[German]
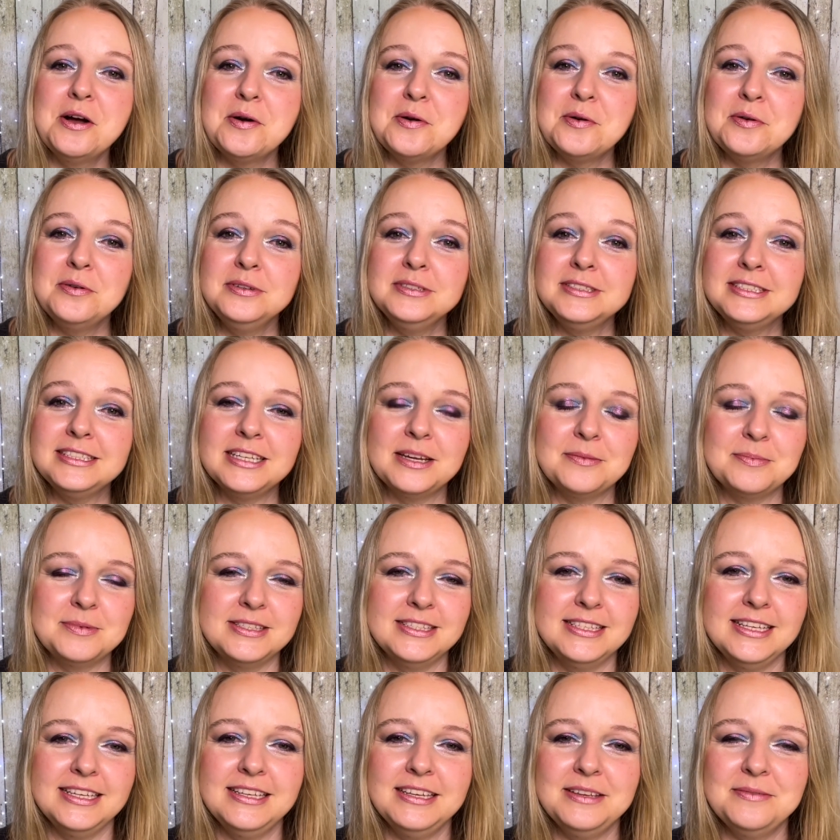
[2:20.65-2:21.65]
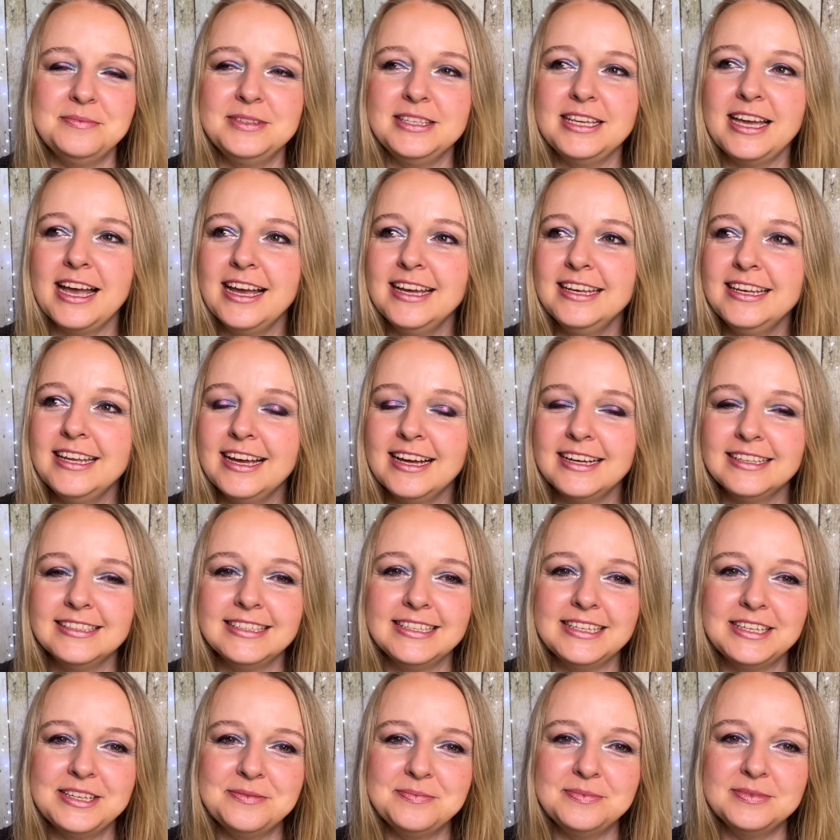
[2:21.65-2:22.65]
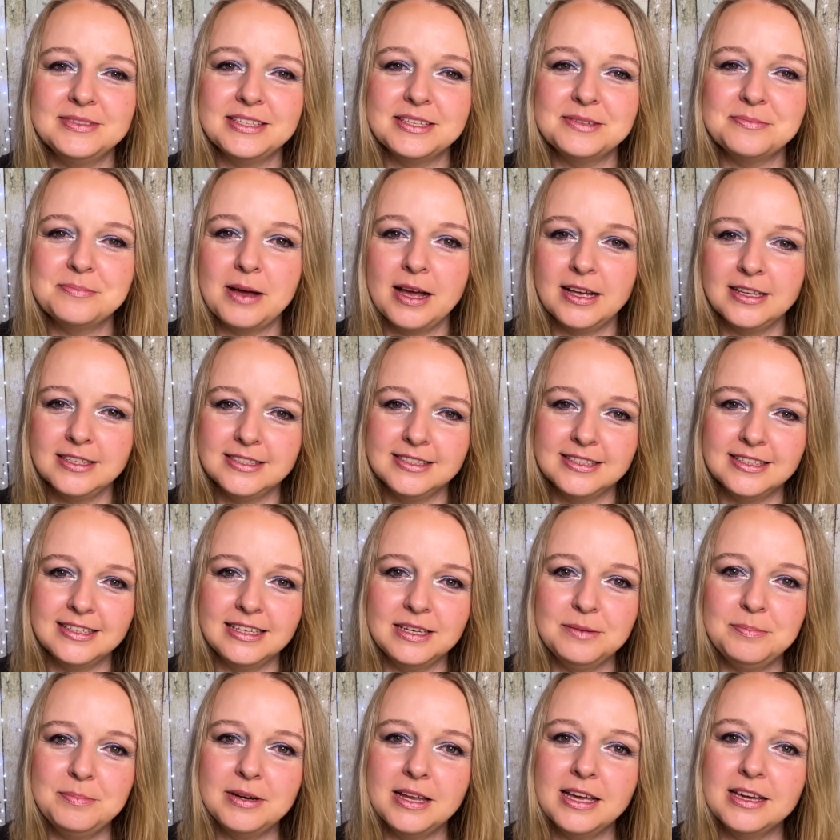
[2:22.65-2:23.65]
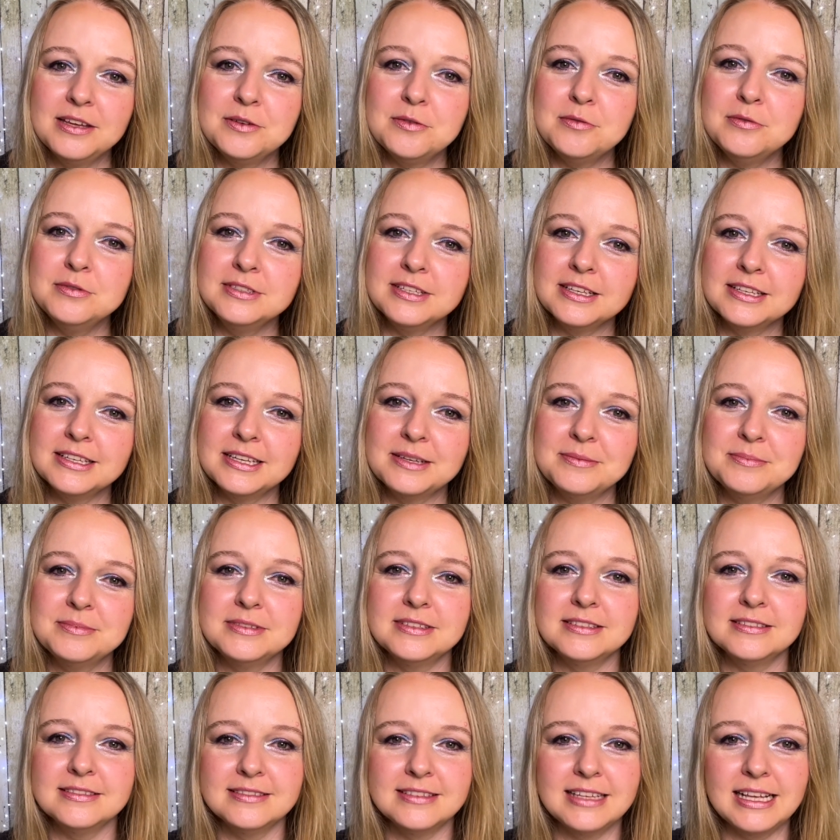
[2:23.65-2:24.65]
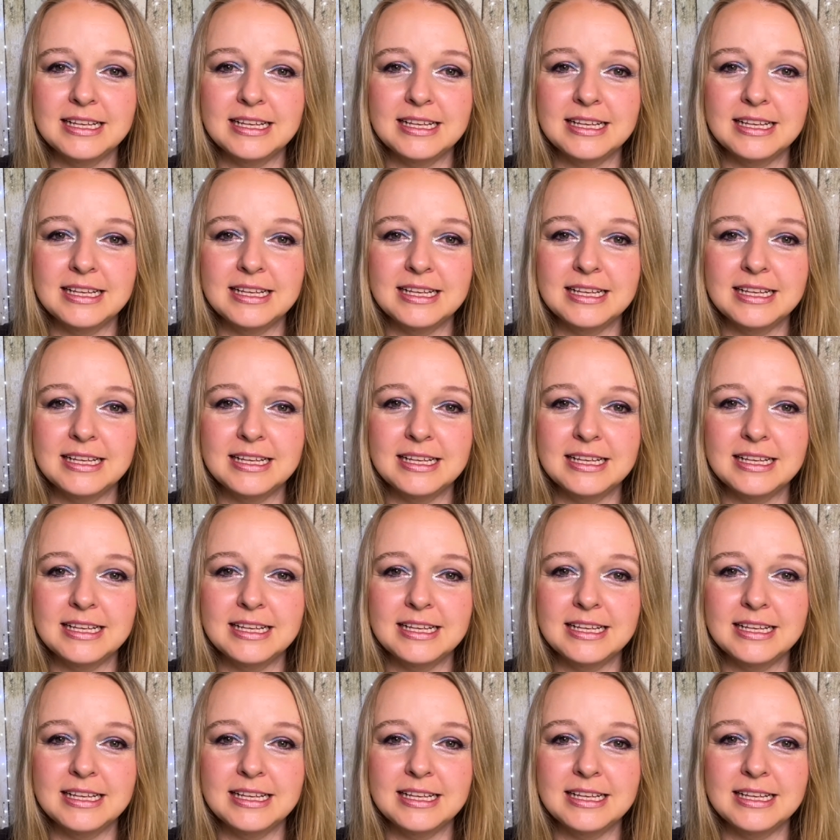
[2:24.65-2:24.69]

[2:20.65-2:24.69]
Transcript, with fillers: Und ich habe gesehen, eben die eine hatte eben den passenden Lip Liner und dann eben